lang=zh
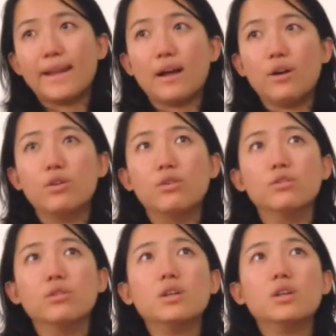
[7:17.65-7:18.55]
然
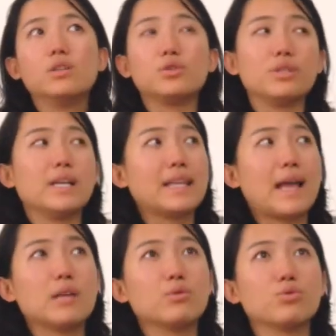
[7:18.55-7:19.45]
后就像大
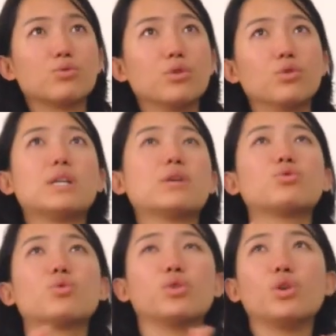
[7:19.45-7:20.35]
家所说的，像
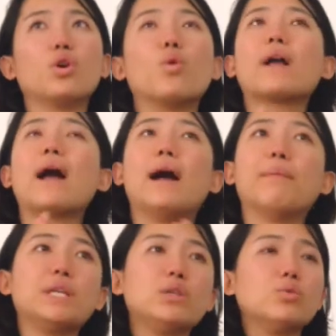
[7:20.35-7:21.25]
所有的流感
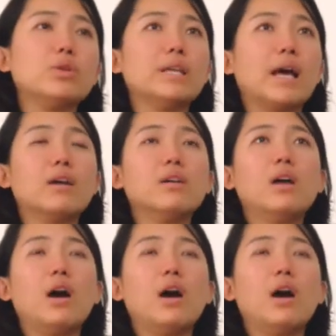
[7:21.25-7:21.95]
啊病毒一样，